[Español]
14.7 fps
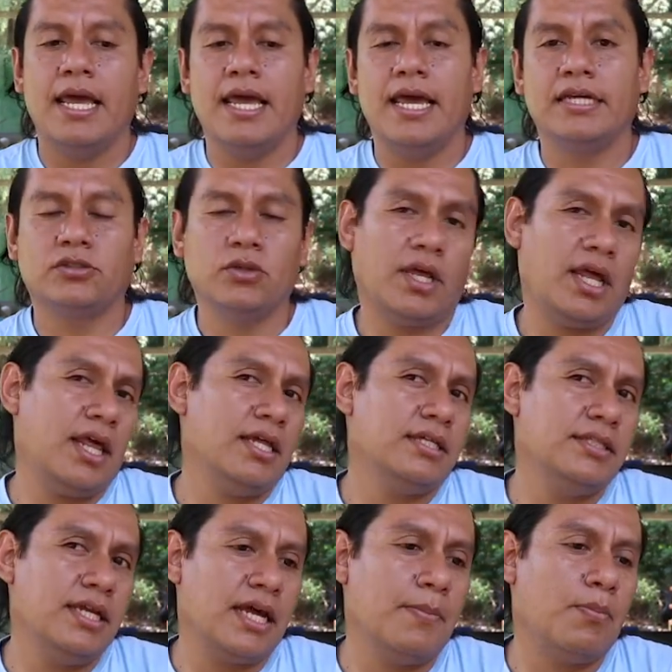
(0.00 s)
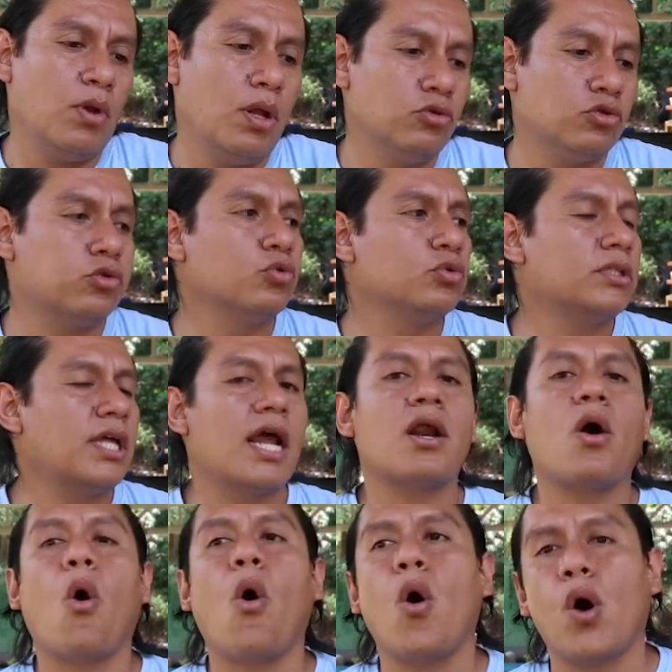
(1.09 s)
Eh, esto quiere decir que podemos
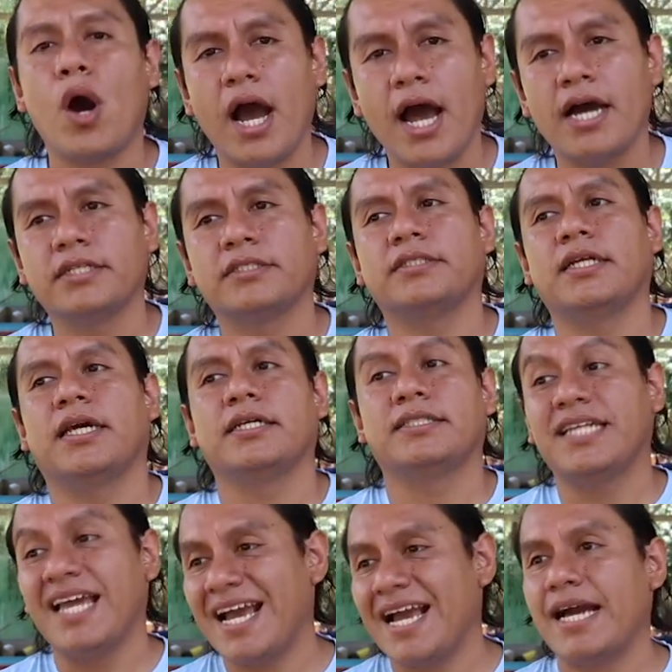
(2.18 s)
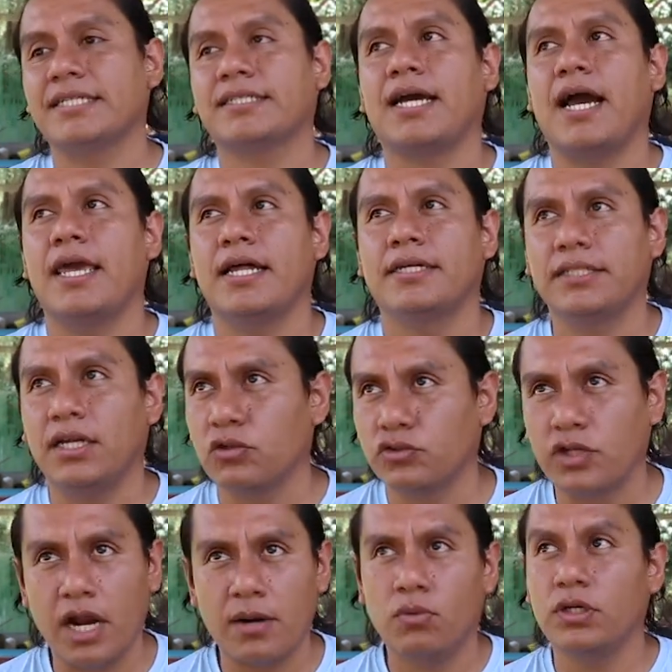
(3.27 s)
juntar hojas eh, secas caídas de
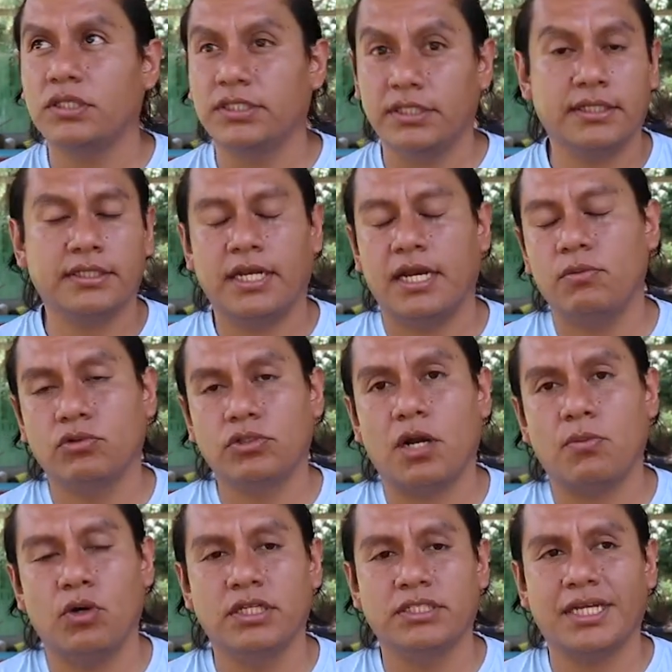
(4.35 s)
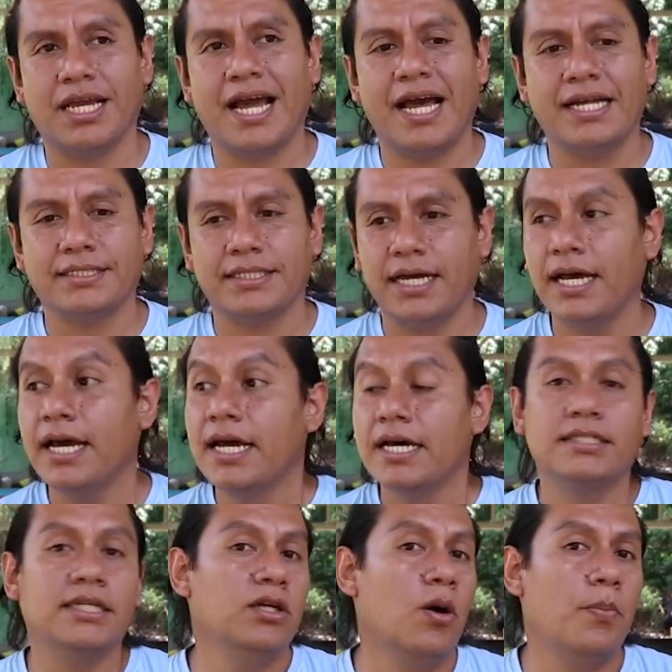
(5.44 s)
los árboles, si es que tenemos árboles en casa.
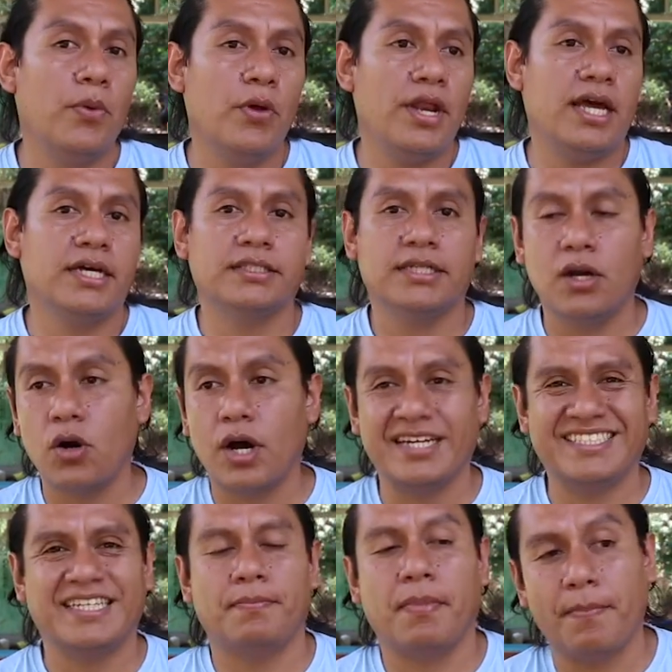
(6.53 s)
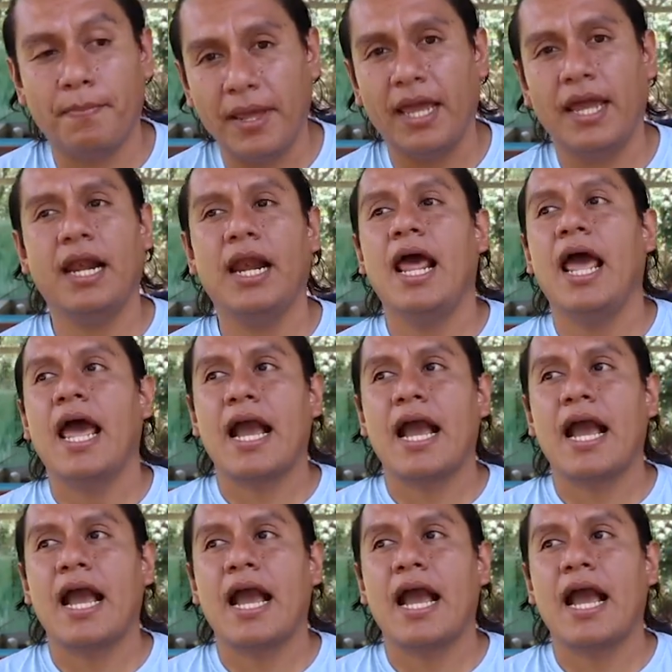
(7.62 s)
Si no, podría ser hojas de papel,